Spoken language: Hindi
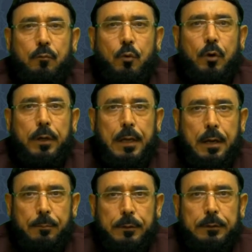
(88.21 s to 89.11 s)
वो
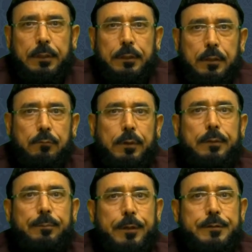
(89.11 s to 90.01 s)
क़्यामत के दिन
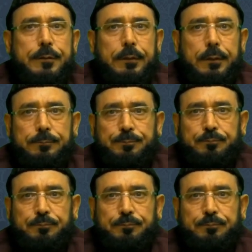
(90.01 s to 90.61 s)
वाली बेसत है